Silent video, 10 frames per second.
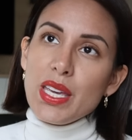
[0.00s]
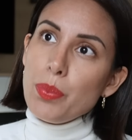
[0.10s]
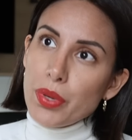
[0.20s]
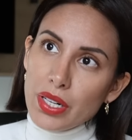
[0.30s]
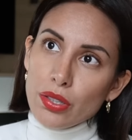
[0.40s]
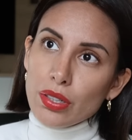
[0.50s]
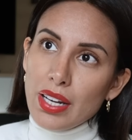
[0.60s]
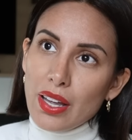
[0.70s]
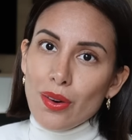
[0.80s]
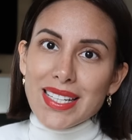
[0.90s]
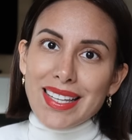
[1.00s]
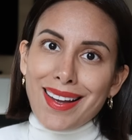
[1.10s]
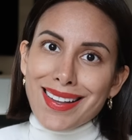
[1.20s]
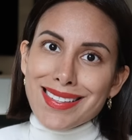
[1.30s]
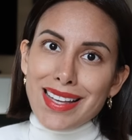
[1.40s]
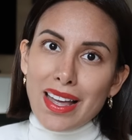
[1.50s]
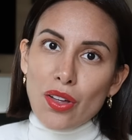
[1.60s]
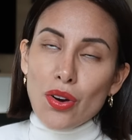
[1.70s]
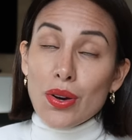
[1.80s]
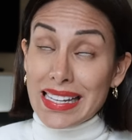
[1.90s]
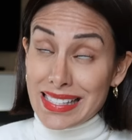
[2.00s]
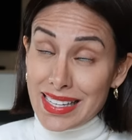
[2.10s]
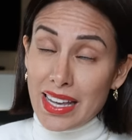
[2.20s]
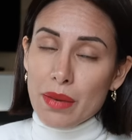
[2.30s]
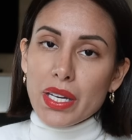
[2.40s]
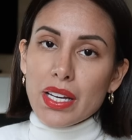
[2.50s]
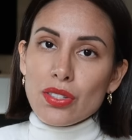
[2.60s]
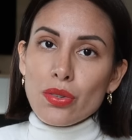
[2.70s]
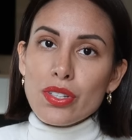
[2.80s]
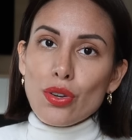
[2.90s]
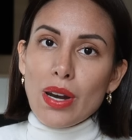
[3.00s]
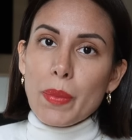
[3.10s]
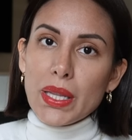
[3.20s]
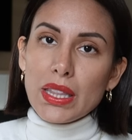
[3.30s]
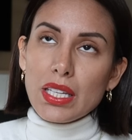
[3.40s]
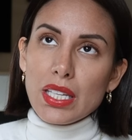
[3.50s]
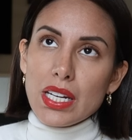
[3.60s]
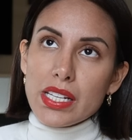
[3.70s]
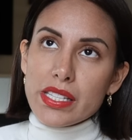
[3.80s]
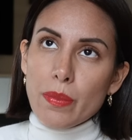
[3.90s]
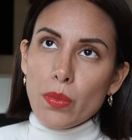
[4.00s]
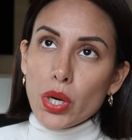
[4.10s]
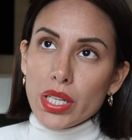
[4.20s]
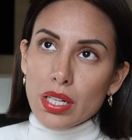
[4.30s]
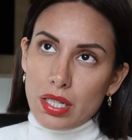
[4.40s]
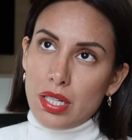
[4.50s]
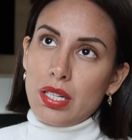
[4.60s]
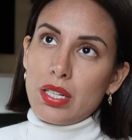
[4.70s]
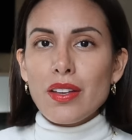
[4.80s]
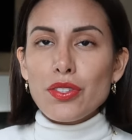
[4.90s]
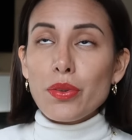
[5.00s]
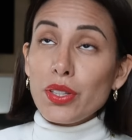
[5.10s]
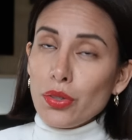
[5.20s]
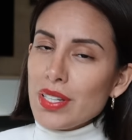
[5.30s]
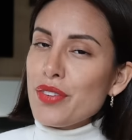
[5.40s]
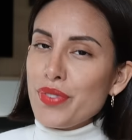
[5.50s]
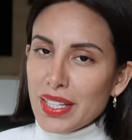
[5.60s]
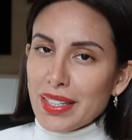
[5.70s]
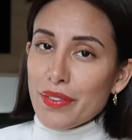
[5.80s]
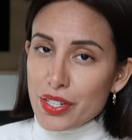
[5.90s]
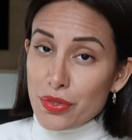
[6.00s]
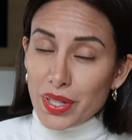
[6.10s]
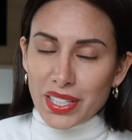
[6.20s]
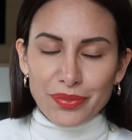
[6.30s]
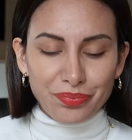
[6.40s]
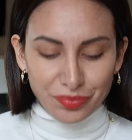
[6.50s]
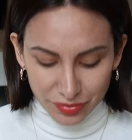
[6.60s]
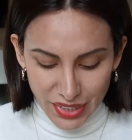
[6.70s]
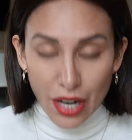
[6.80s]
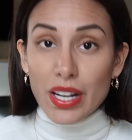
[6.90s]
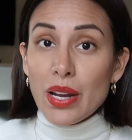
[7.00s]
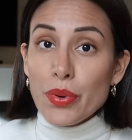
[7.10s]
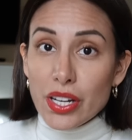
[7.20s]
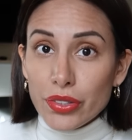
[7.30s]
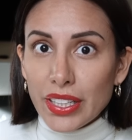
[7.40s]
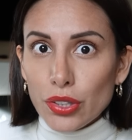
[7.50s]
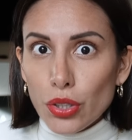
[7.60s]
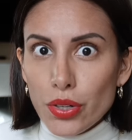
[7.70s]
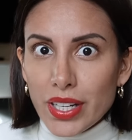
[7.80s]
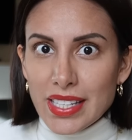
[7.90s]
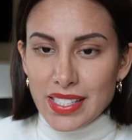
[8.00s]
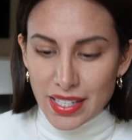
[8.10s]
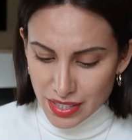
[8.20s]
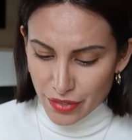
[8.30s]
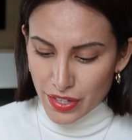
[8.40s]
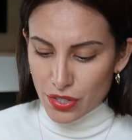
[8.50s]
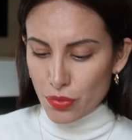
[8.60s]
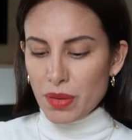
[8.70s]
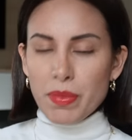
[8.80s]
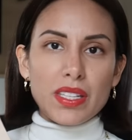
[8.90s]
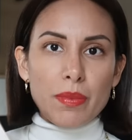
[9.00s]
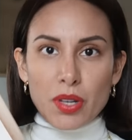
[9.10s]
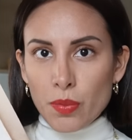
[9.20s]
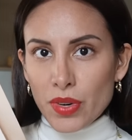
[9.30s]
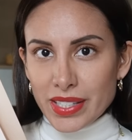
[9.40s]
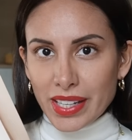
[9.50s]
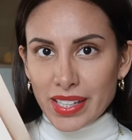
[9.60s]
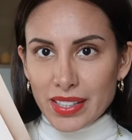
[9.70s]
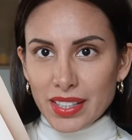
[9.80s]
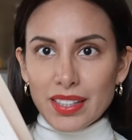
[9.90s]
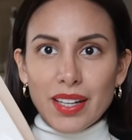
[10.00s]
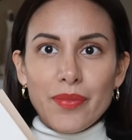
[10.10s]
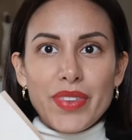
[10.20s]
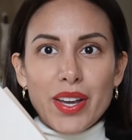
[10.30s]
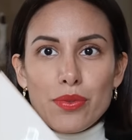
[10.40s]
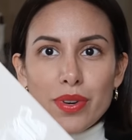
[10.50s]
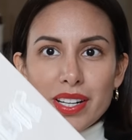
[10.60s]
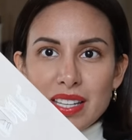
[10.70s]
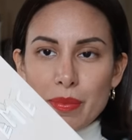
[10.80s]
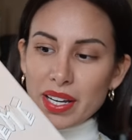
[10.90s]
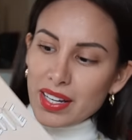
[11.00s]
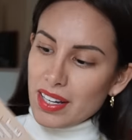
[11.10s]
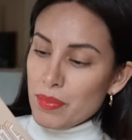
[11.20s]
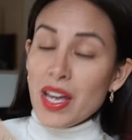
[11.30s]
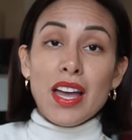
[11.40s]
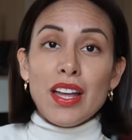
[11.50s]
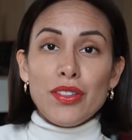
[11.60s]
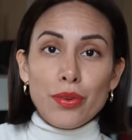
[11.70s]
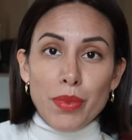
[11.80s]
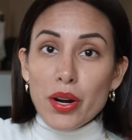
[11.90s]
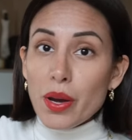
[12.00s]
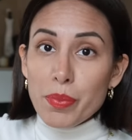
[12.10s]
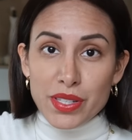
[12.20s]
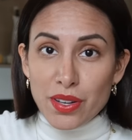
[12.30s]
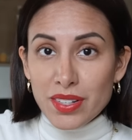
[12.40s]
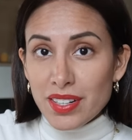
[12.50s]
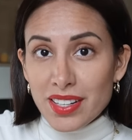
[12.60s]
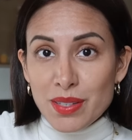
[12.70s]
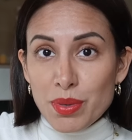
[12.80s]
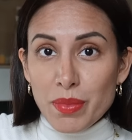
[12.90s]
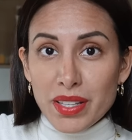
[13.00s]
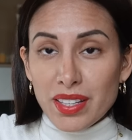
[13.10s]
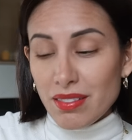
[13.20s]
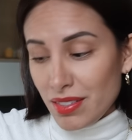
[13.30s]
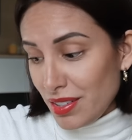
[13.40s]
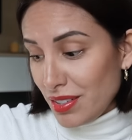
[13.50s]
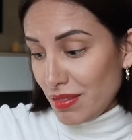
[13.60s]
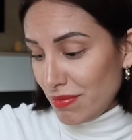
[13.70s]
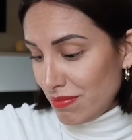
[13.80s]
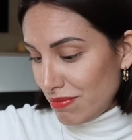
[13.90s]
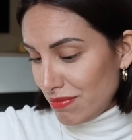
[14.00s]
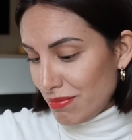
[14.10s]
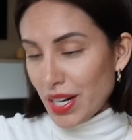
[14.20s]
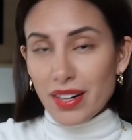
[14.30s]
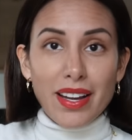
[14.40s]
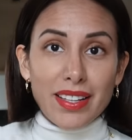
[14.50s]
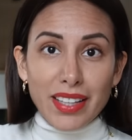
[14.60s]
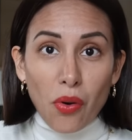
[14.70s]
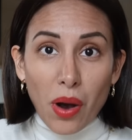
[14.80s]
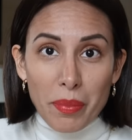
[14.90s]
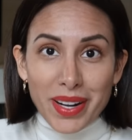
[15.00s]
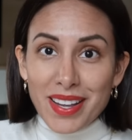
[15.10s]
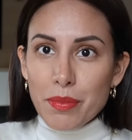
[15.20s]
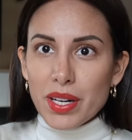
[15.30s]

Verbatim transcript: y por el otro lado estás cansado, cansada en mi caso, y solamente quieres morir, sobre todo hacia el final de la Fashion Week. Ahora les voy a contar todo lo que hice en este Fashion Week mientras me como esta galletita de un lugar que se llama Khan. No me una auspiciado ni nada, simplemente... Eh, bueno, nada, tengo hambre. Y